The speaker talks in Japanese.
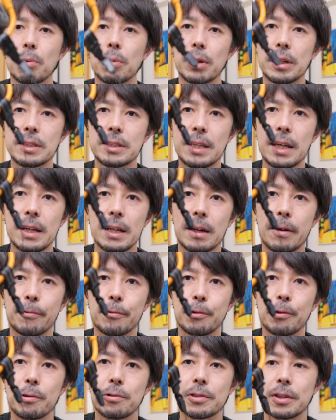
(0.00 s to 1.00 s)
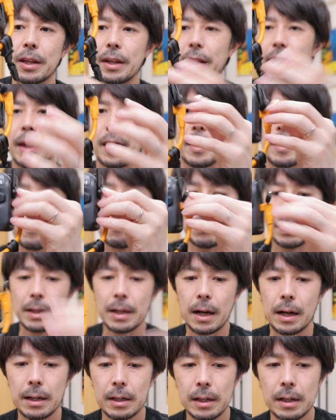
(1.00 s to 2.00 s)
構ね線が太くてねま
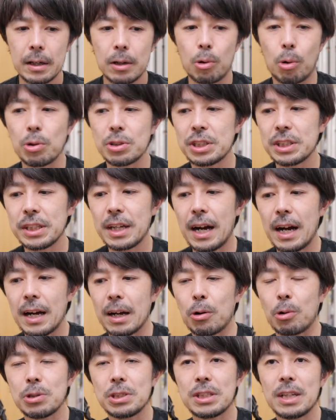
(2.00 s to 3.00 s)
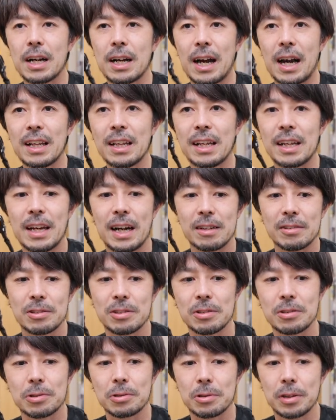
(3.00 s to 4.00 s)
だ腰が腰がかなりあるっ
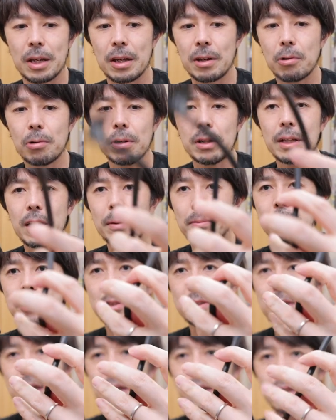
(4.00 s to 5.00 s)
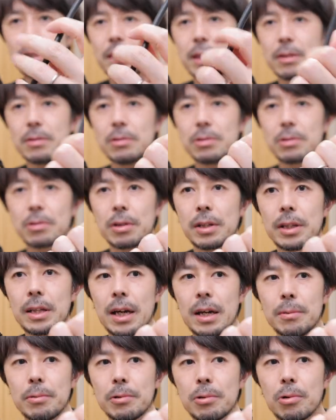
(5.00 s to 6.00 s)
ていう状態これだいぶ使ってくるとね
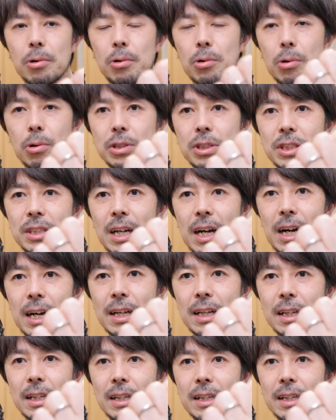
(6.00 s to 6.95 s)
だいぶこう腰が